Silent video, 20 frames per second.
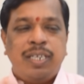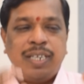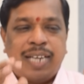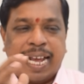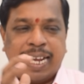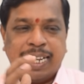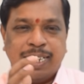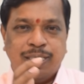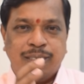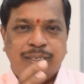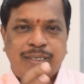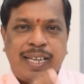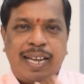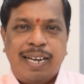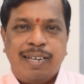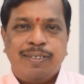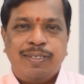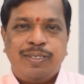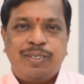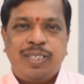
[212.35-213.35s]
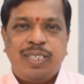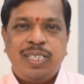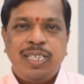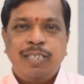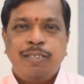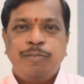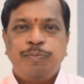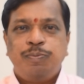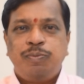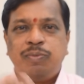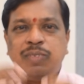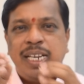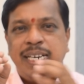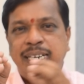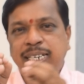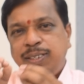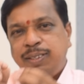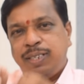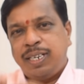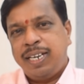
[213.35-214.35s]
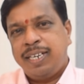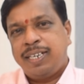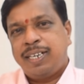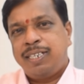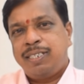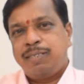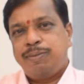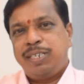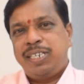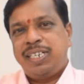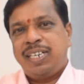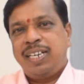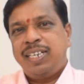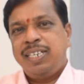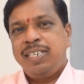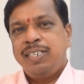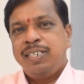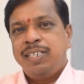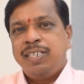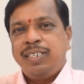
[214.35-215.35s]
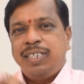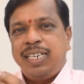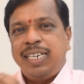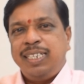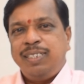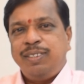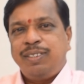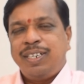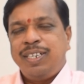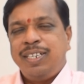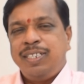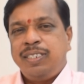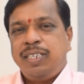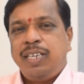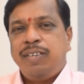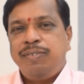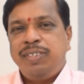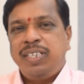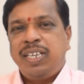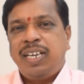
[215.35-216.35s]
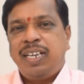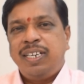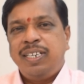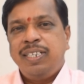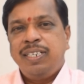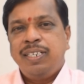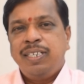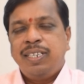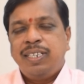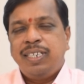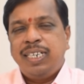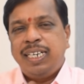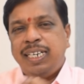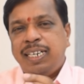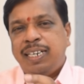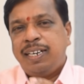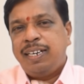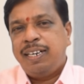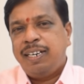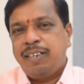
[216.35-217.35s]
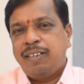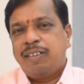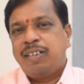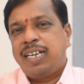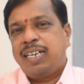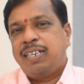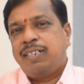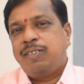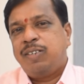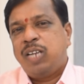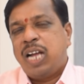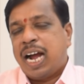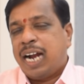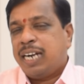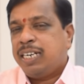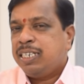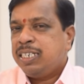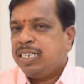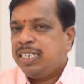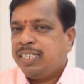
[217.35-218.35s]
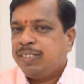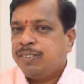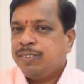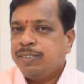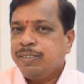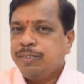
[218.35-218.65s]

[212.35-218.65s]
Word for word: నాకు ఇంత శాలరీ వస్తుంది నేను ఇంతనే ఖర్చు పెట్టాలి నేను ఇంతనే సేవ్ చేయాలి నేను ఇట్లనే అంటే నీకు